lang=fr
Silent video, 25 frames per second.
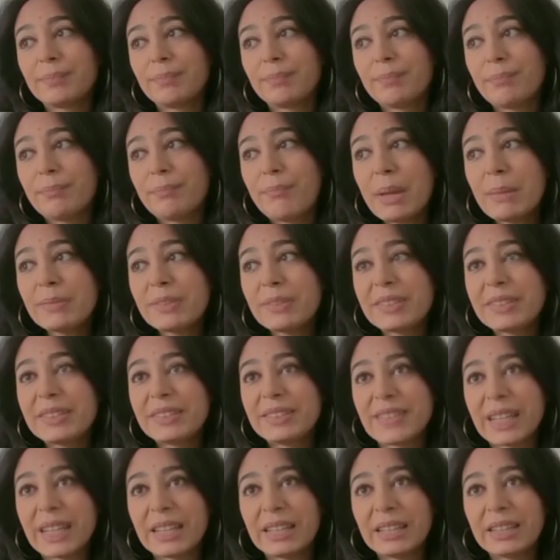même si
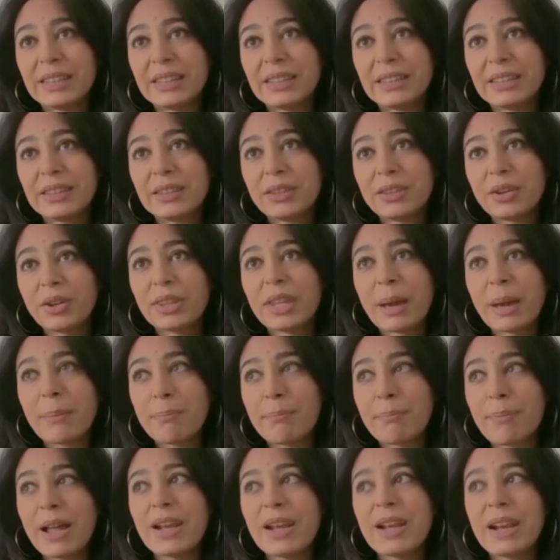ça n'en a
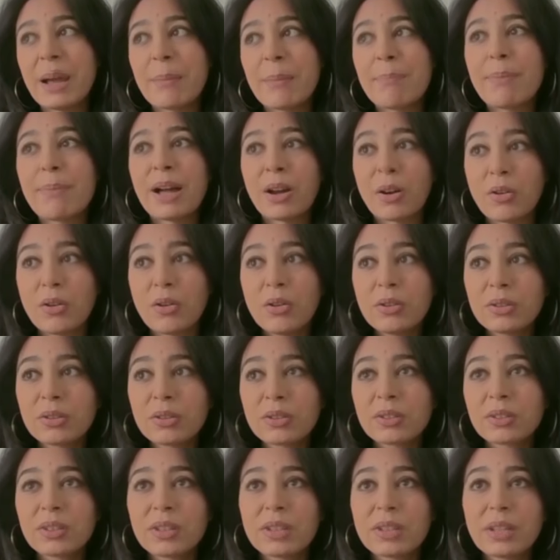pas
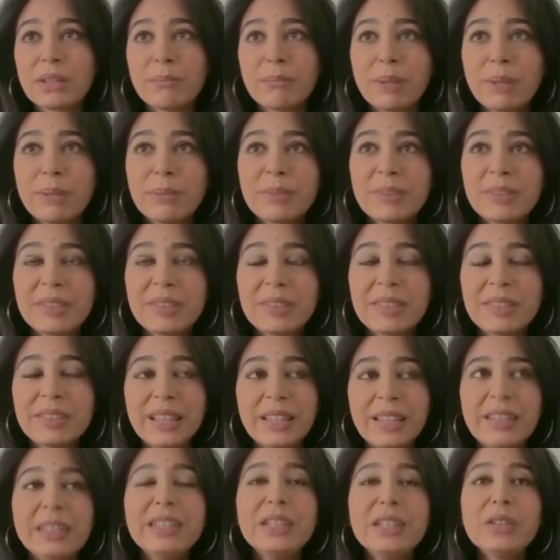l'apparence, même si ça
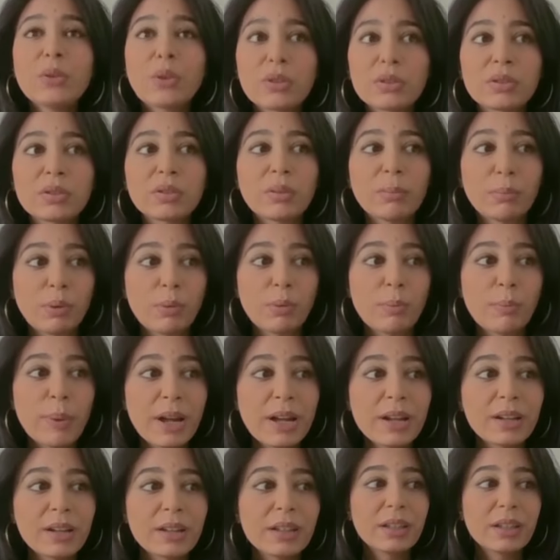n'y ressemble
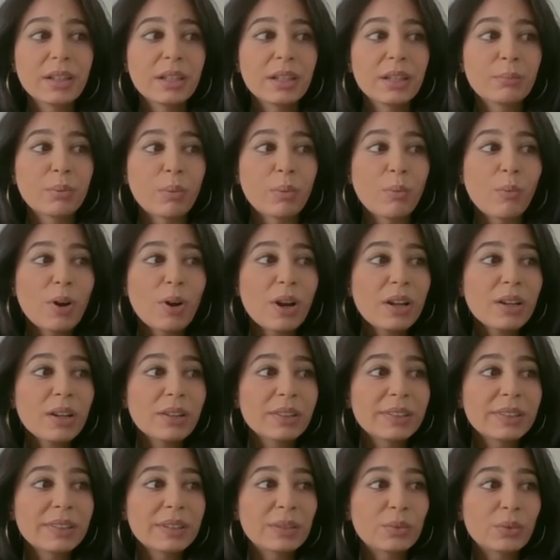pas, pour moi,
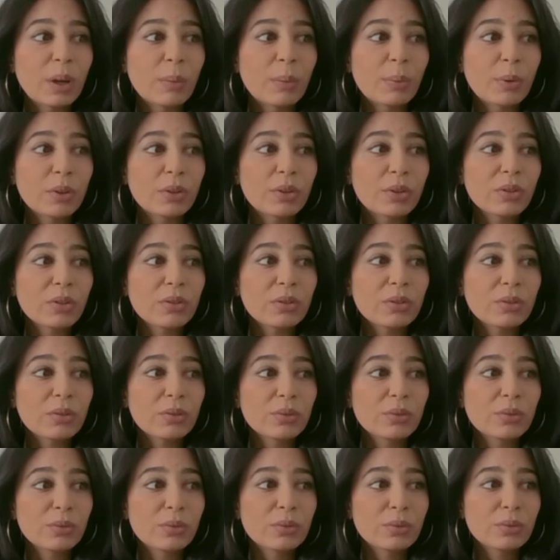c'est toujours important de,
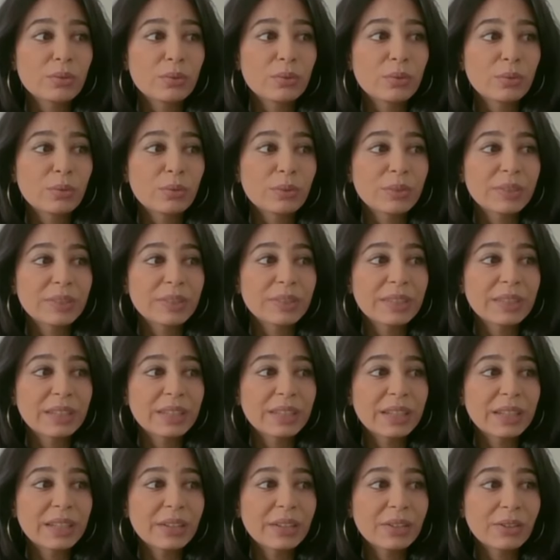de,
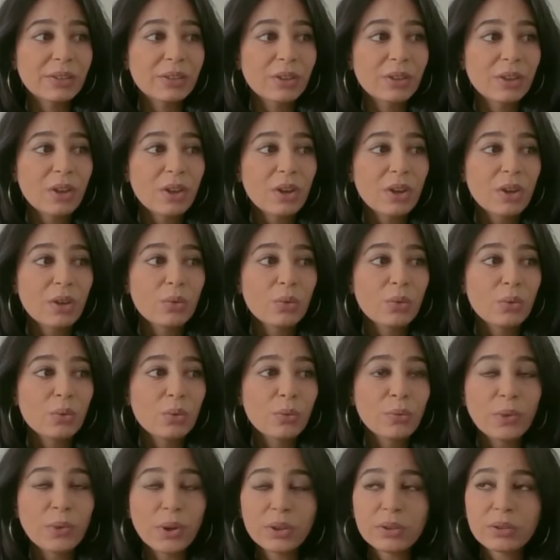considérer le
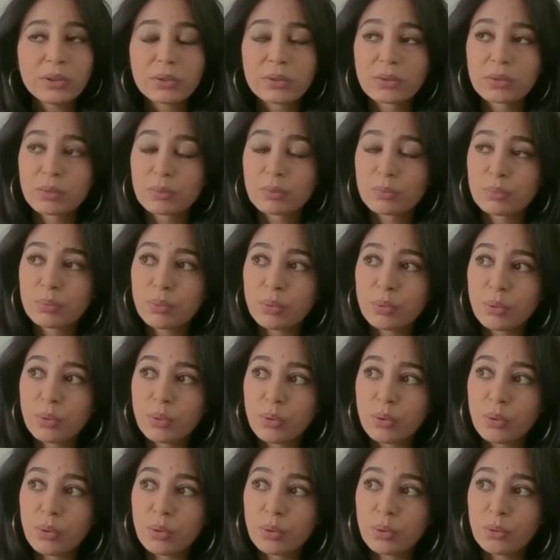vote pour
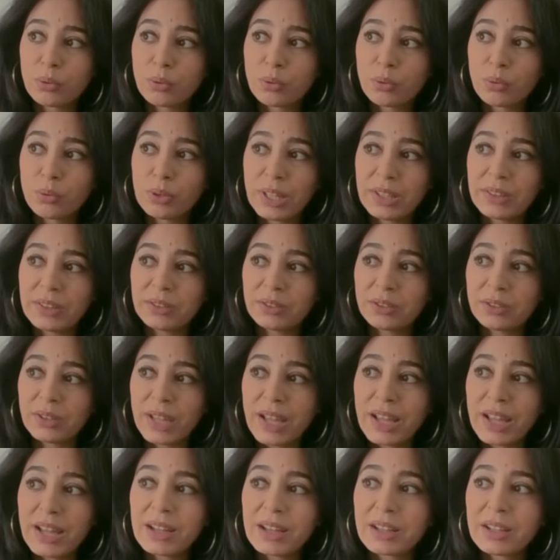le Front
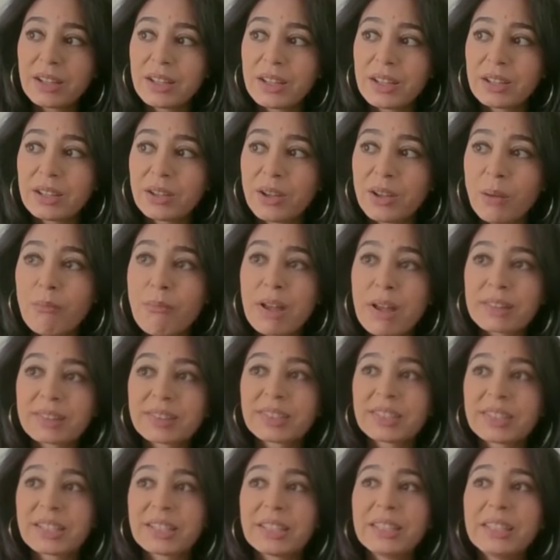National comme
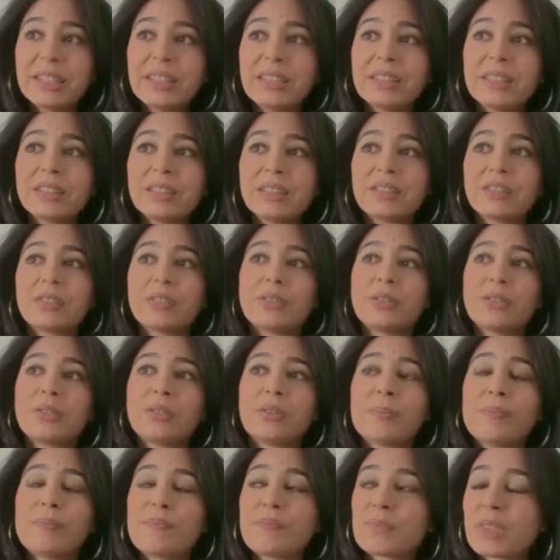m'inscrit euh,
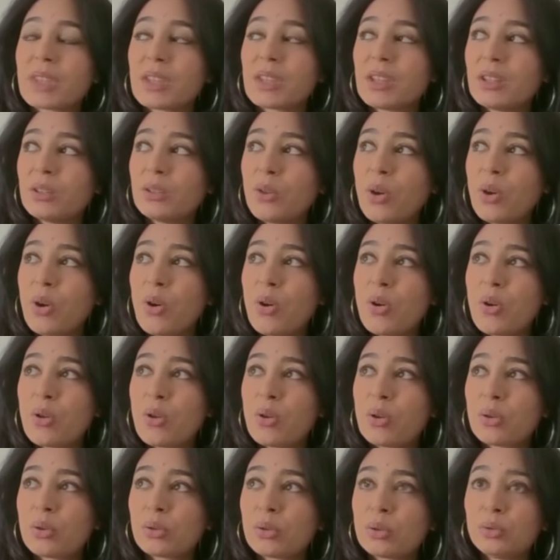
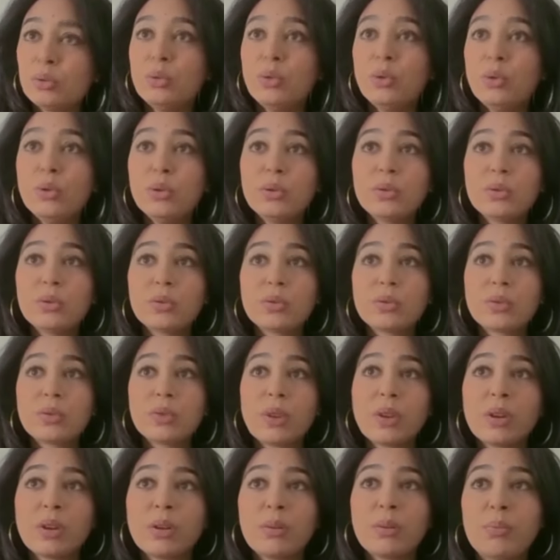dans une lutte
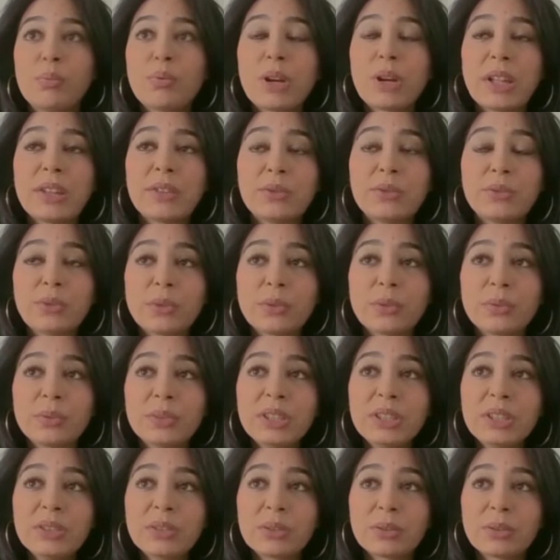pour la
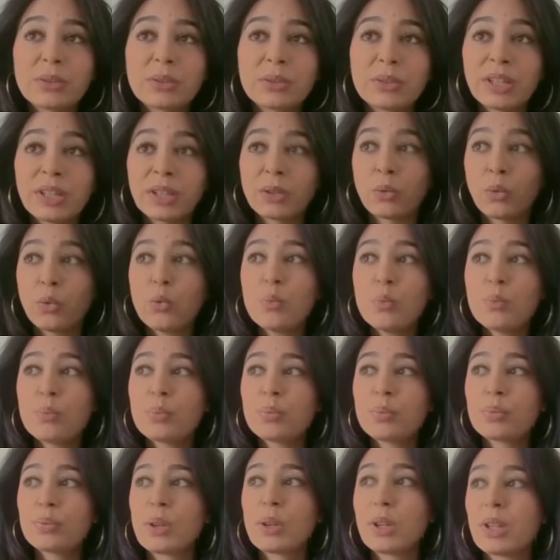survie euh, d'un groupe
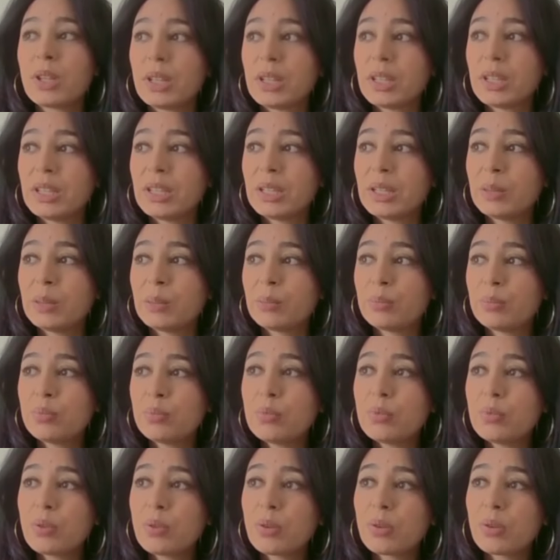et
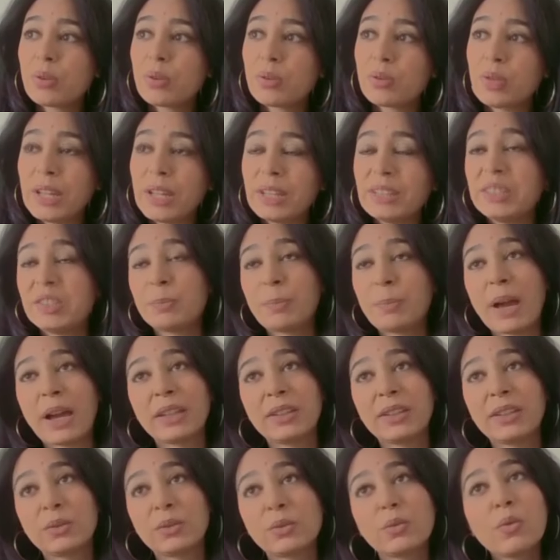pour euh, la
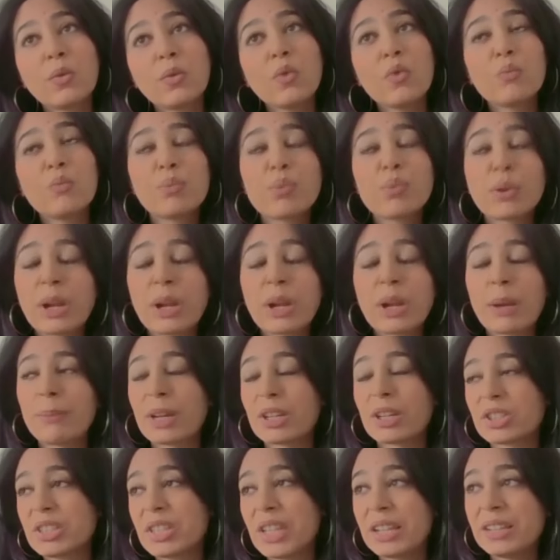disparition ou pour la
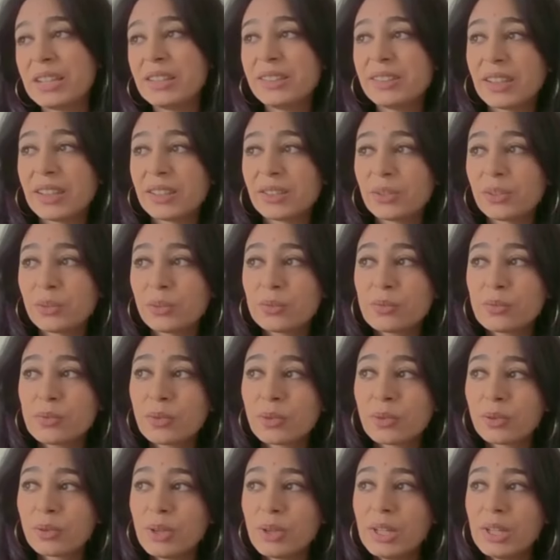marginalisation
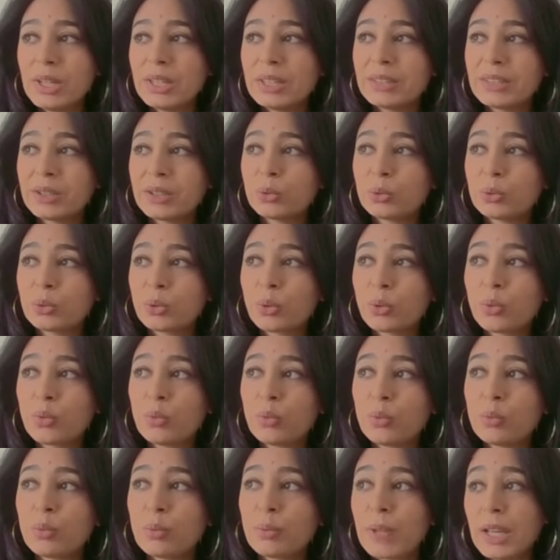d'un autre
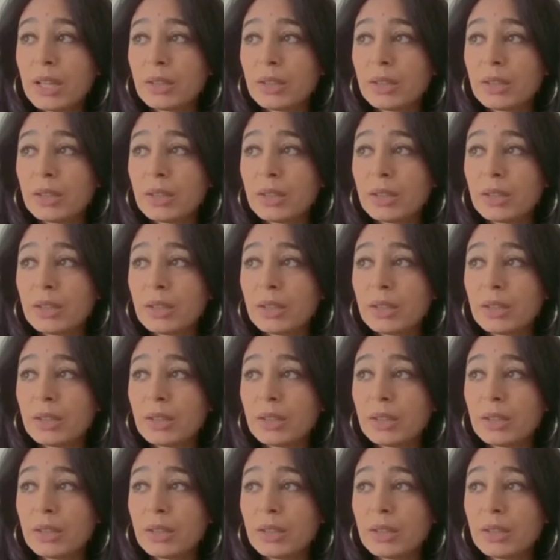groupe.